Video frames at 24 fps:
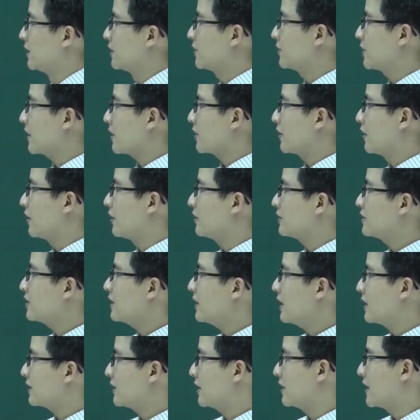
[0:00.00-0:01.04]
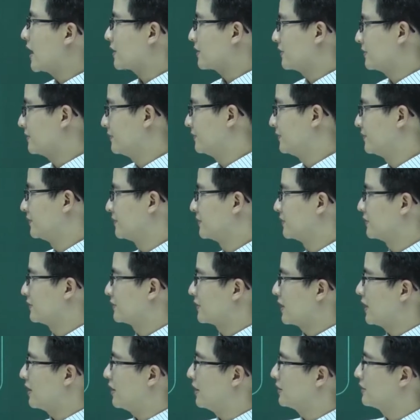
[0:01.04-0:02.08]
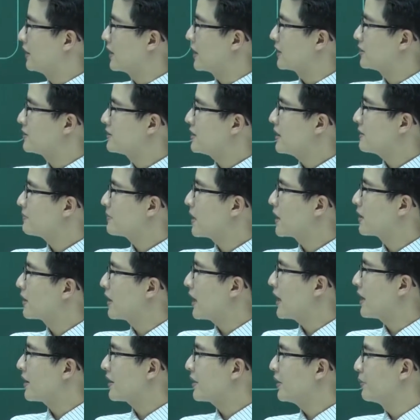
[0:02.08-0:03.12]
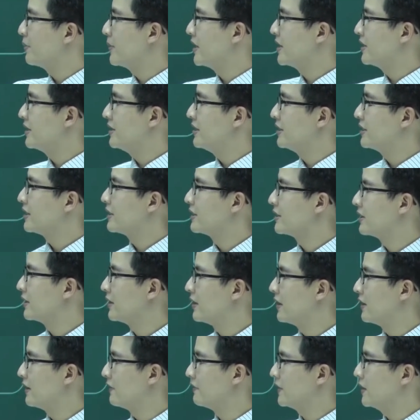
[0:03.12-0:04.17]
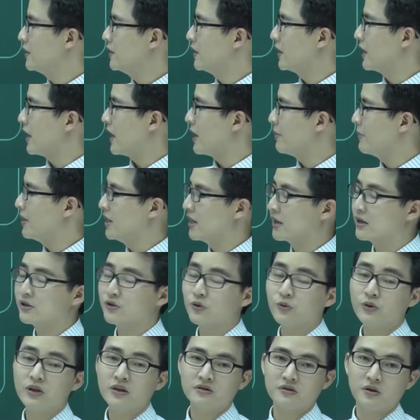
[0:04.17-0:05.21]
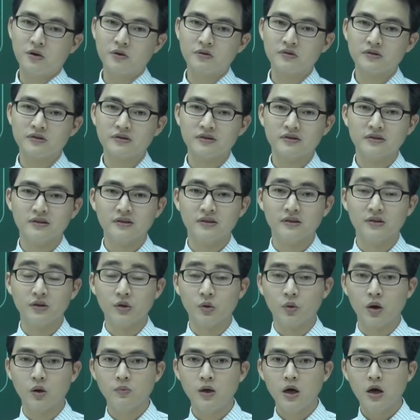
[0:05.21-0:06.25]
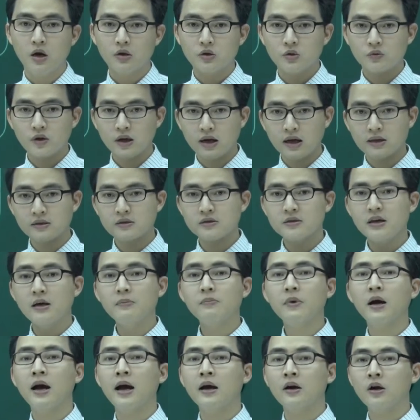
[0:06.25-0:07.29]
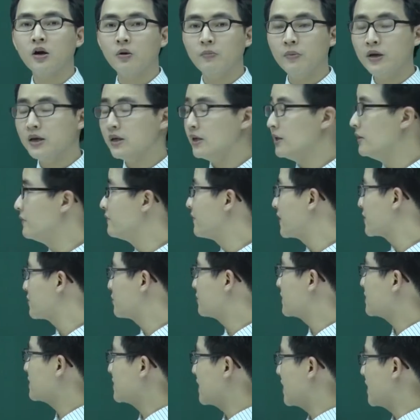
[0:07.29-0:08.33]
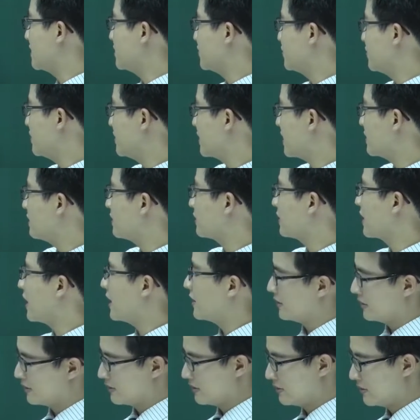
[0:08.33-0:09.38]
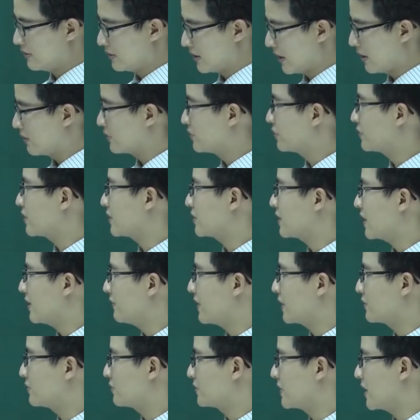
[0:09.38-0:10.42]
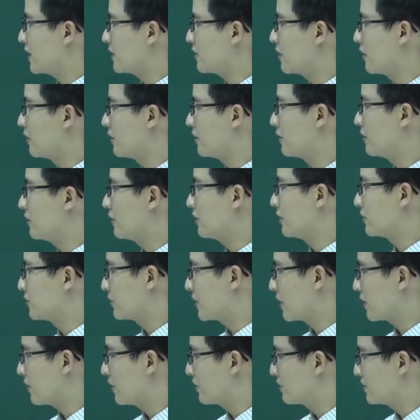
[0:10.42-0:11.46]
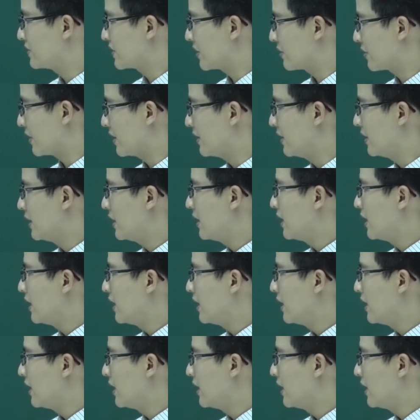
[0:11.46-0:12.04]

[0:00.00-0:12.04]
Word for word: Chúng ta có chứ là thầy đặt à, thầy đặt Z bằng a cộng bi. À, và tất nhiên là a b là cái số thực rồi. Đúng không? Chúng ta đặt Z bằng a cộng bi và chúng ta sẽ suy ra được ngay. Nào, chúng ta thay vào chúng ta đó, à, chúng ta có như sau này.